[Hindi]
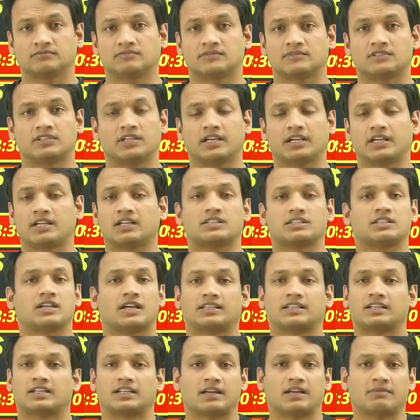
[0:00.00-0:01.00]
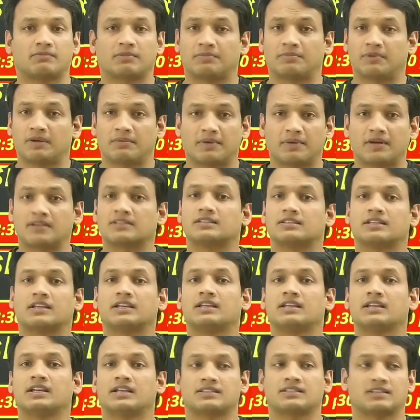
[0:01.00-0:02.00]
ठीक है ना ज़्यादा टाइम अपने पास
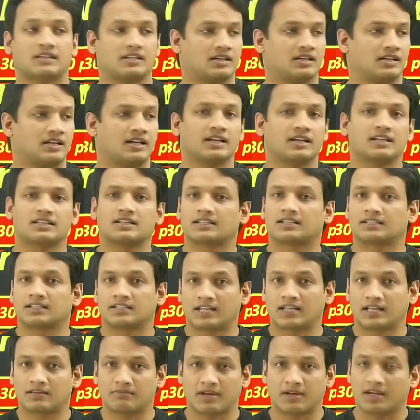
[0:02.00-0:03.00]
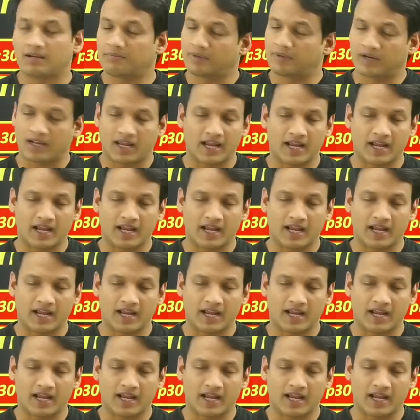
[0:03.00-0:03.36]
नहीं है ऐसा लग रहा है कि ज़्यादा टाइम है पर